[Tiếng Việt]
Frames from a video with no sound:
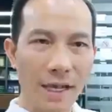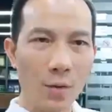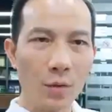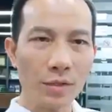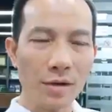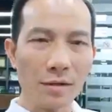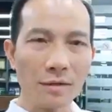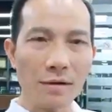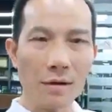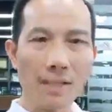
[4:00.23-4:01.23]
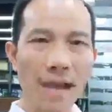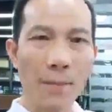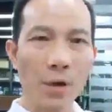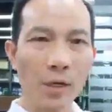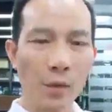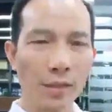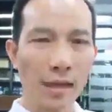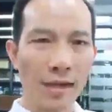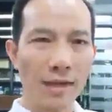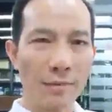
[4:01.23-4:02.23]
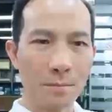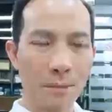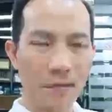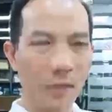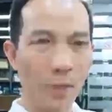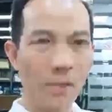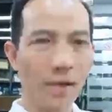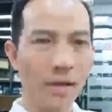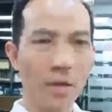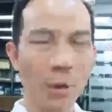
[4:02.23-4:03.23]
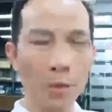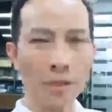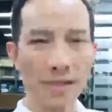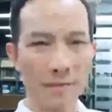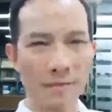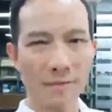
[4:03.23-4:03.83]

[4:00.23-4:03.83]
đều tưởng tượng ra một cái nỗi sợ mà cái nỗi sợ nó không có thật.